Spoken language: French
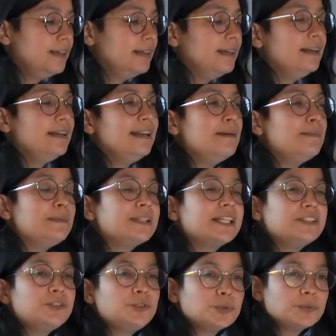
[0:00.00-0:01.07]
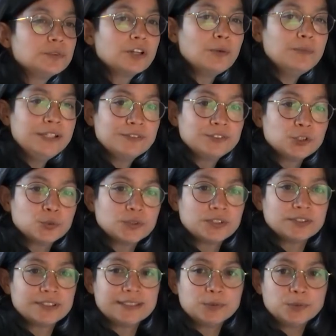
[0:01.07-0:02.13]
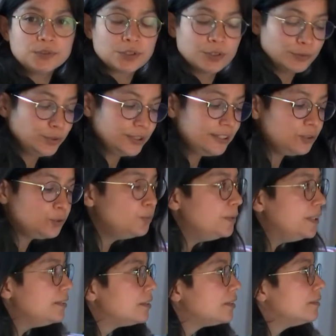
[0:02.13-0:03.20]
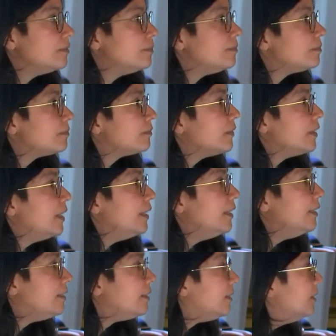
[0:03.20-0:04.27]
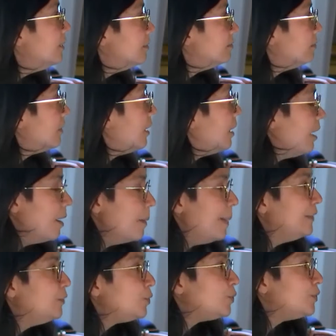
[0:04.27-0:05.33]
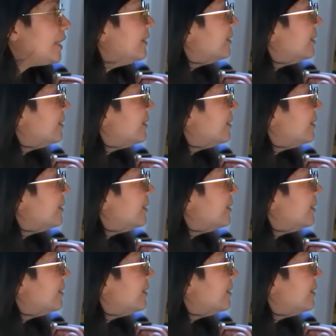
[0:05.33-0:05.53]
La même question qu'en 1971 vous est soumise Ici, pas de souveraineté